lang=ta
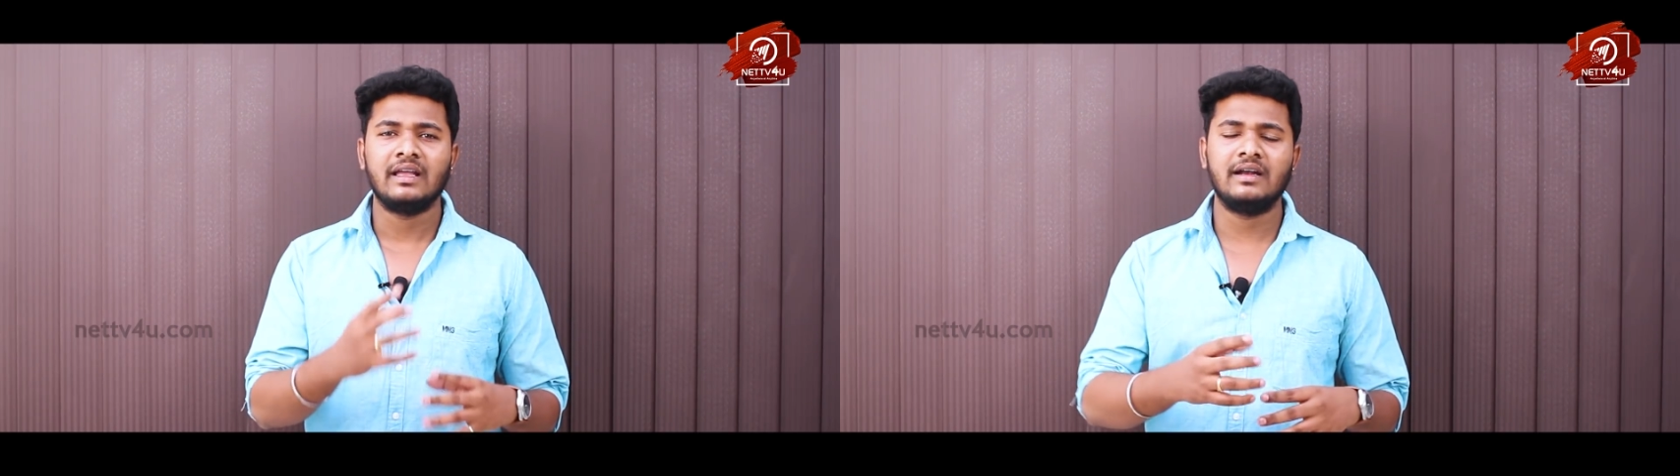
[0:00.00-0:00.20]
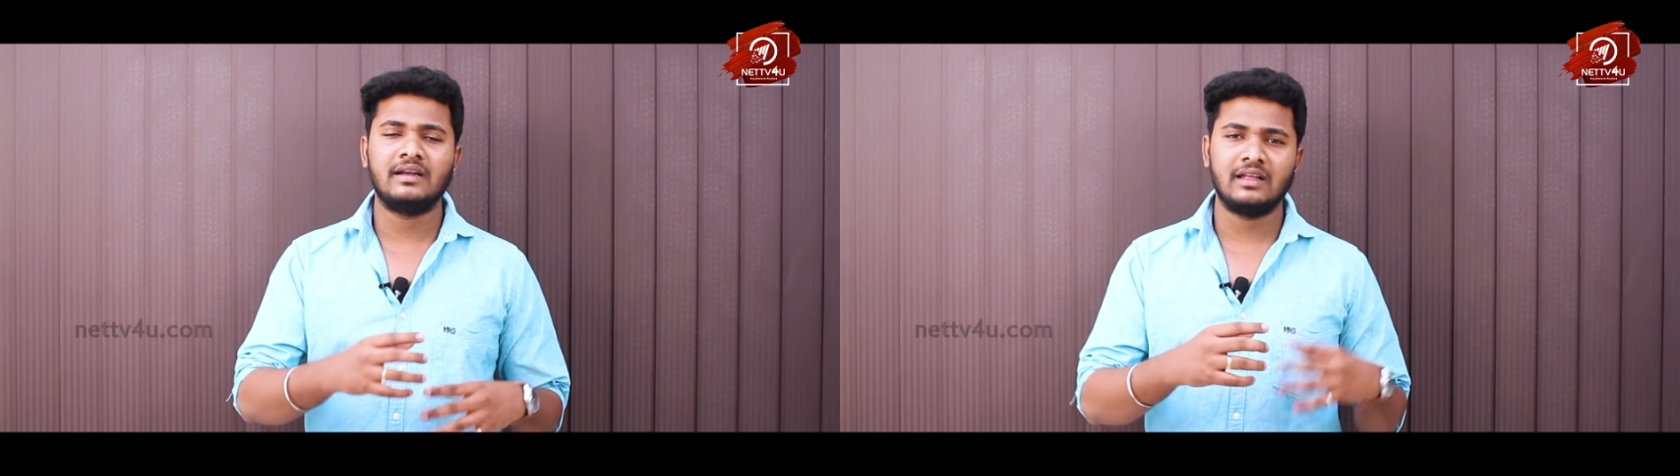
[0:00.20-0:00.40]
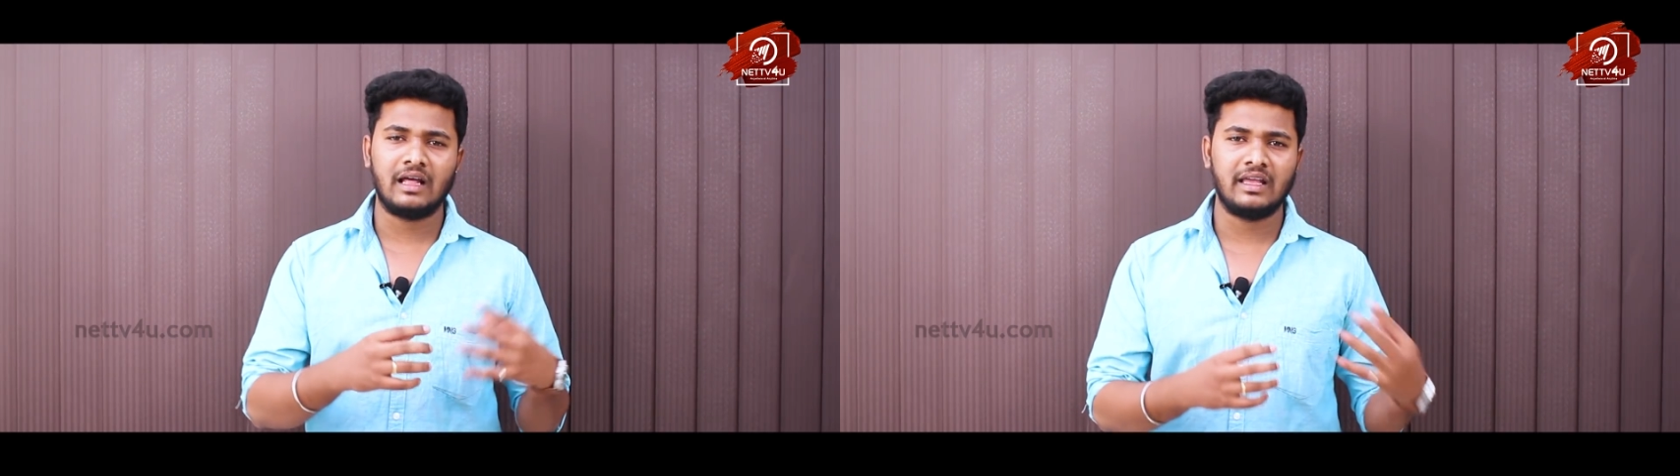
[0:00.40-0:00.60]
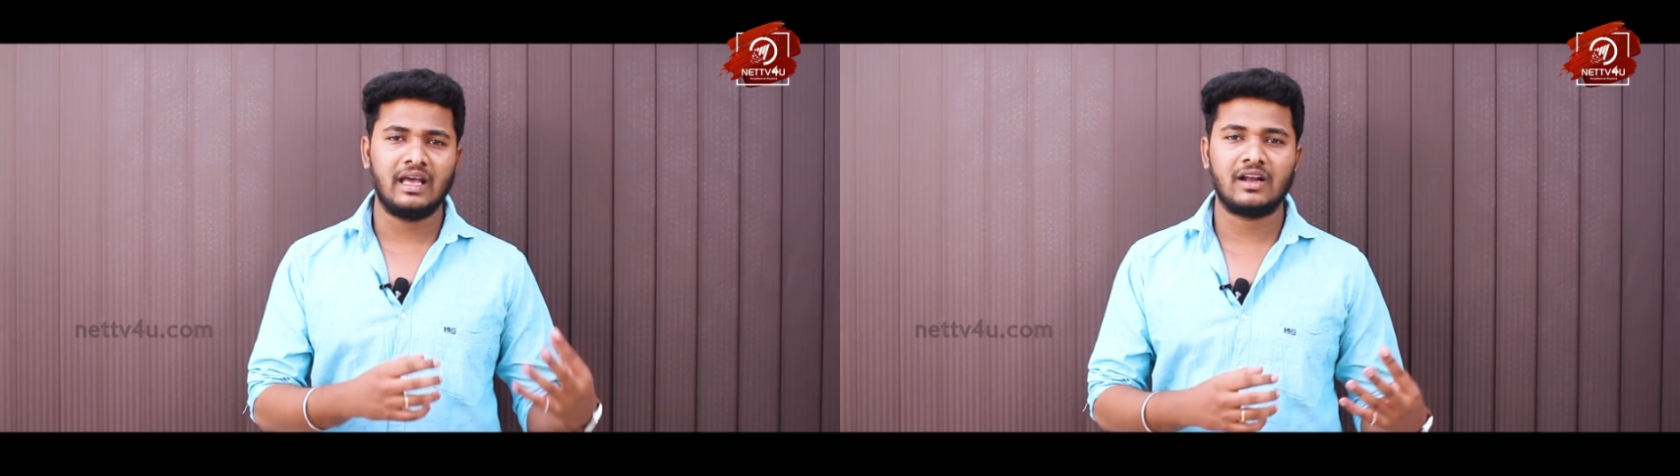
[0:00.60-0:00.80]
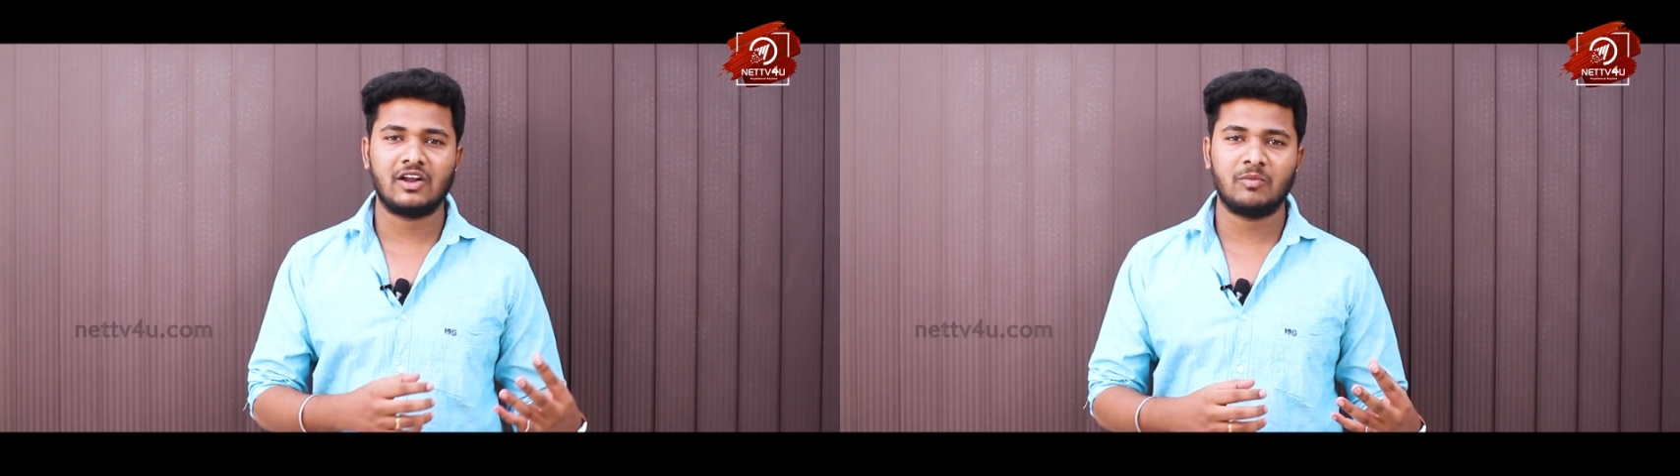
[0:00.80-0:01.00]
எடிட்டர்
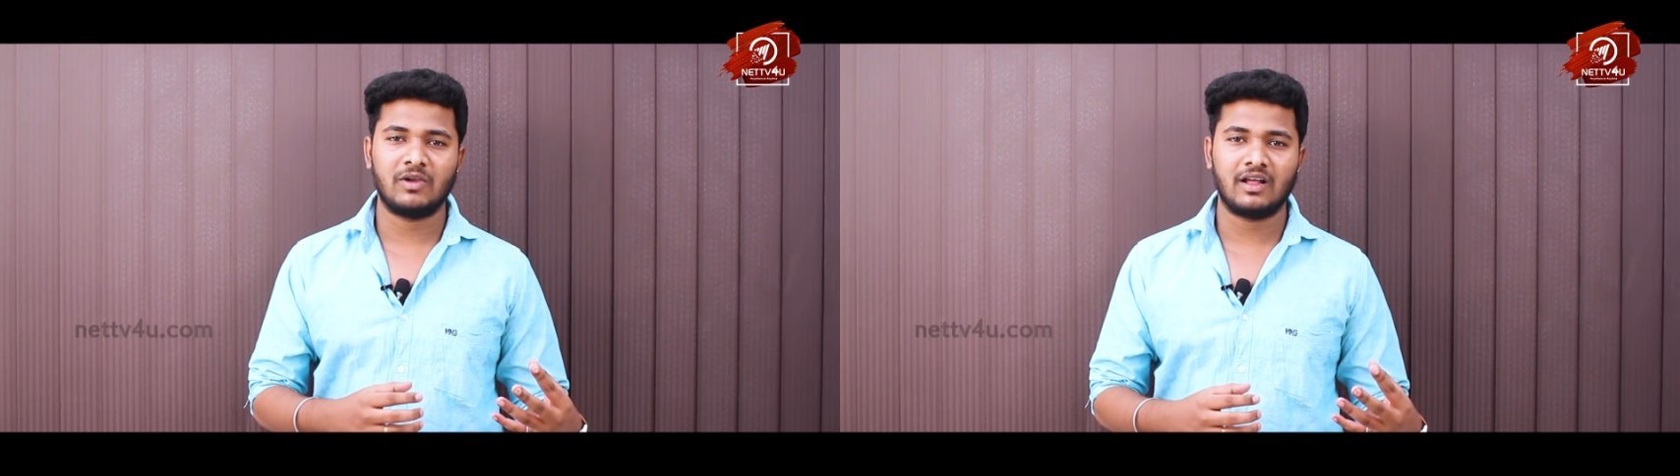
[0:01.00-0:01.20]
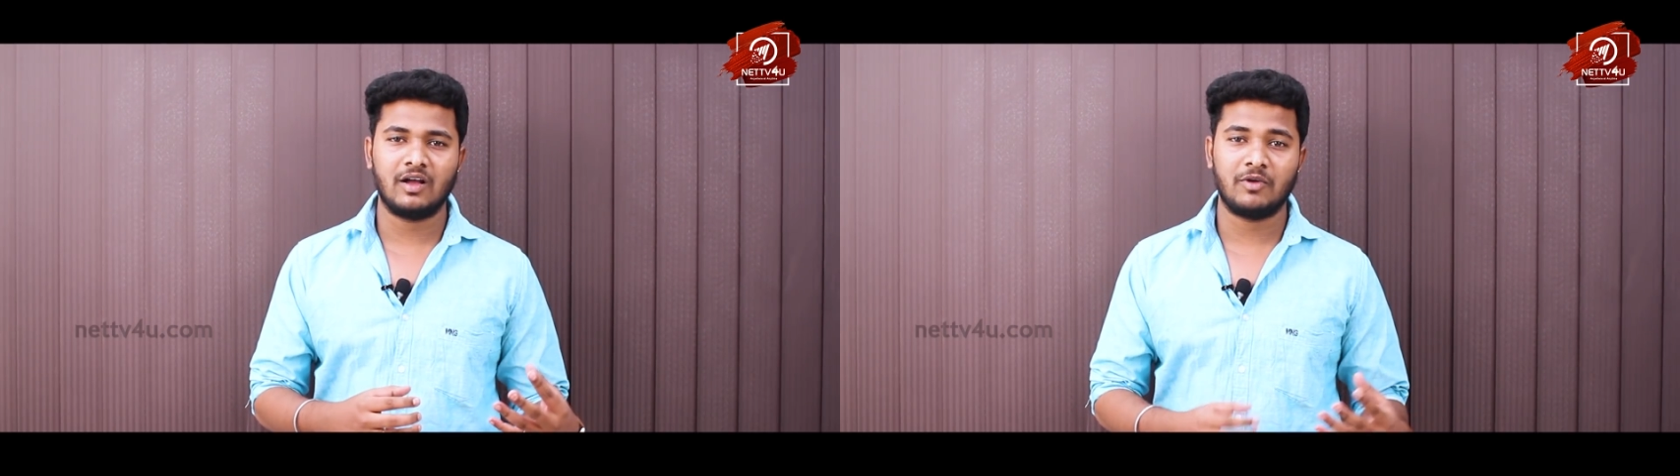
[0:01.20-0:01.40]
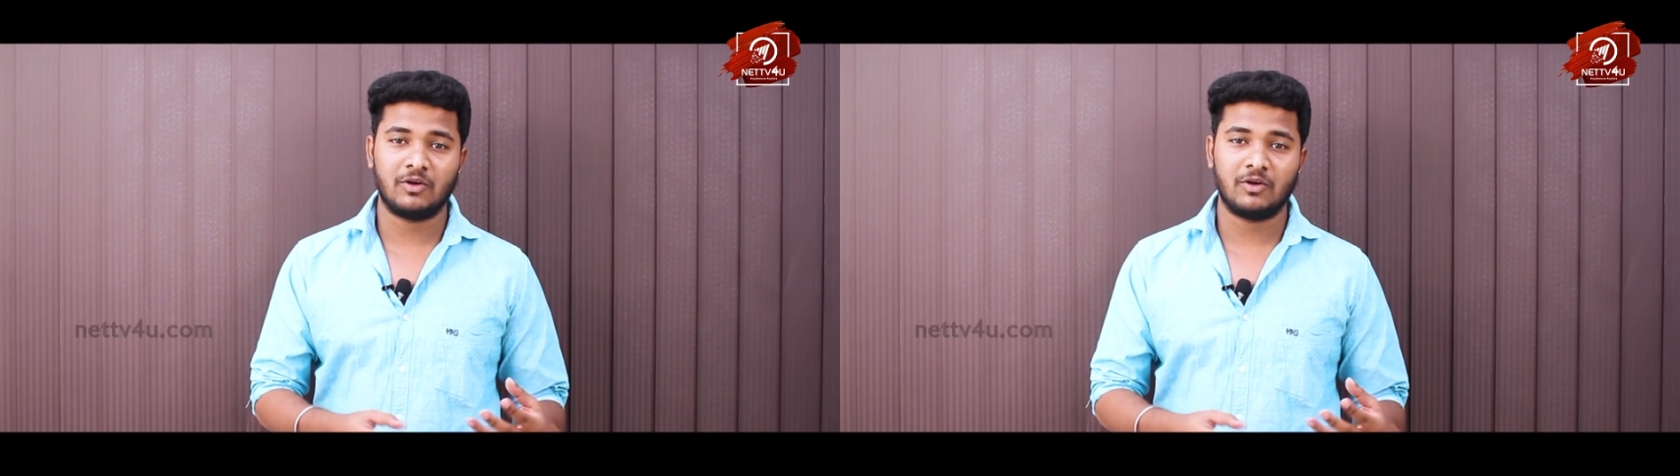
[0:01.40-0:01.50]
ஏஆர் ரகுமானுக்காக